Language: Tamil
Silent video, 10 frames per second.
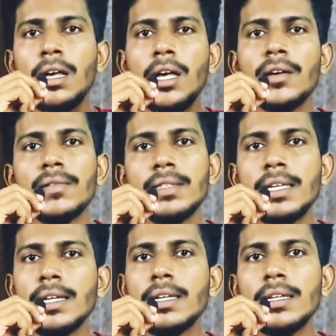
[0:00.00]
அவங்க வந்து
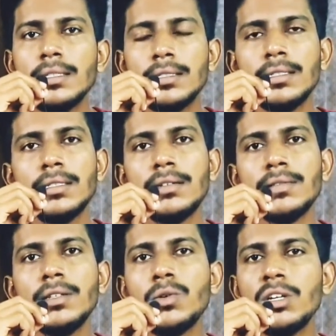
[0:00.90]
என்ட்ரன்ஸ் டெஸ்ட்டுக்கு
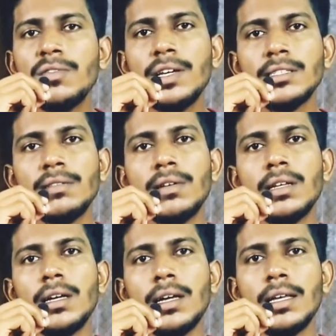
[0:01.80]
வந்து நோட்டிஃபிகேஷன்
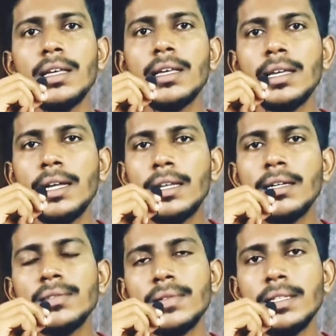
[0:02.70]
விட்டுருக்காங்க
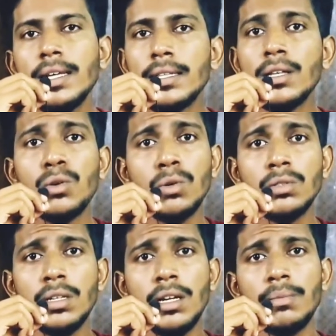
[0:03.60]
என்ட்ரன்ஸ் வந்து எந்த
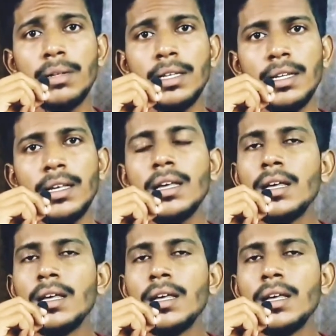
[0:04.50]
கோர்ஸுக்கெலாம்னு பார்த்தீங்கன்னா